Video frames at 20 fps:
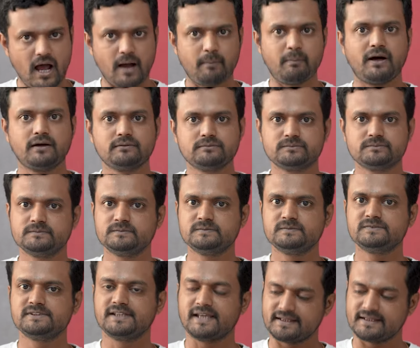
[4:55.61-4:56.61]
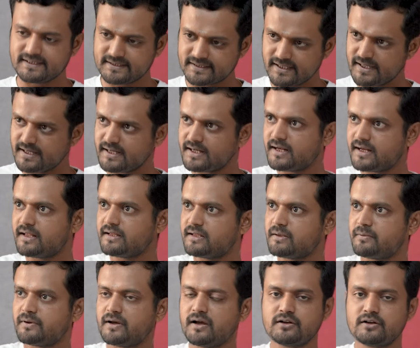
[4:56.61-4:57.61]
ஆமாம் எதெல்லாம்
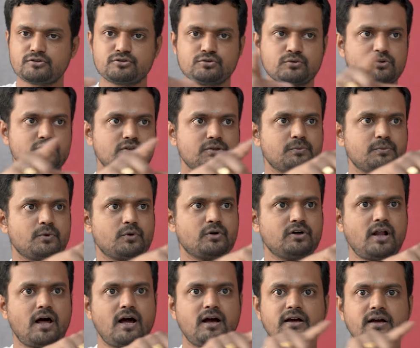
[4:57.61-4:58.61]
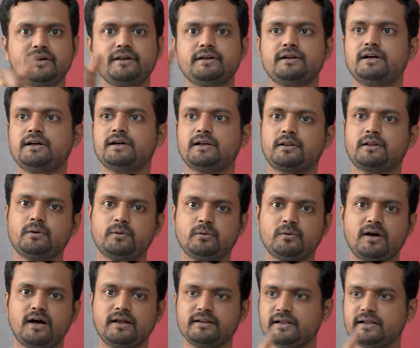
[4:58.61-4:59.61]
இந்தவாறு சுட்டு பொருளாக இருக்கிறதோ
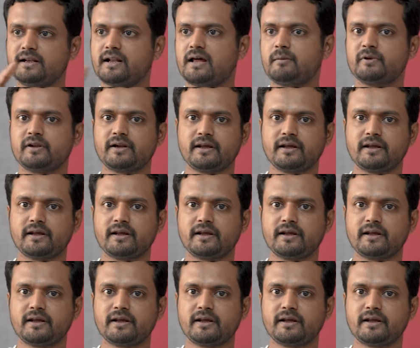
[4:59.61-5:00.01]
அதெல்லாம்